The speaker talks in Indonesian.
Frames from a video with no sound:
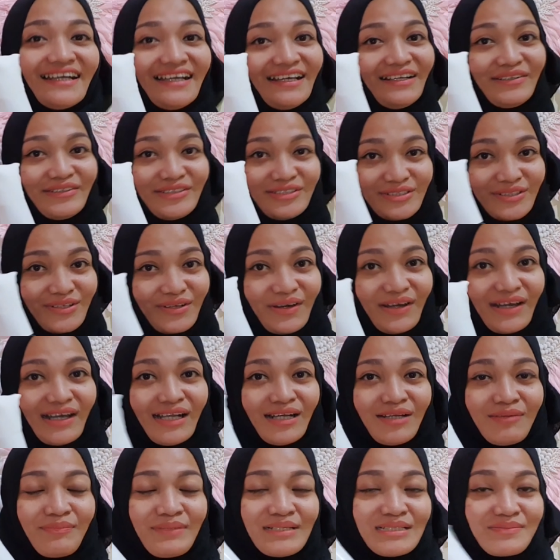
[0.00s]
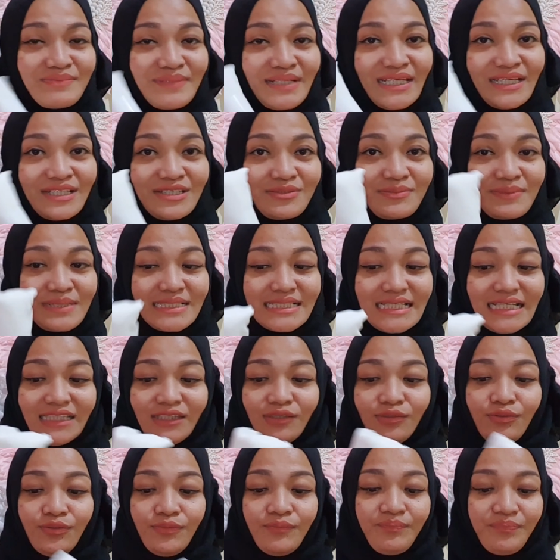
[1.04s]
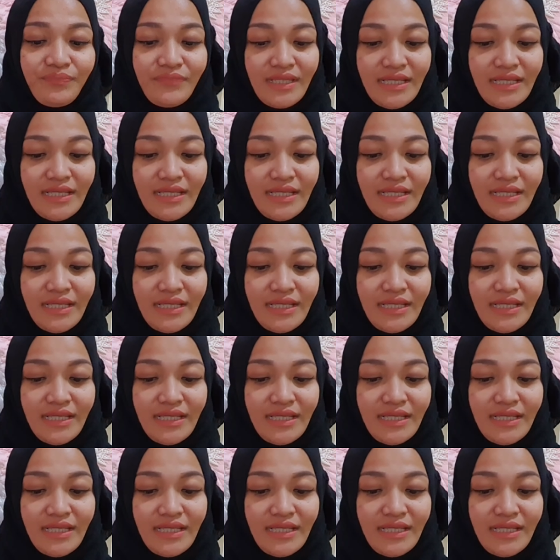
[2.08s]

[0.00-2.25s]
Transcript: nggak lucu dong kalau pas menanya cuma satu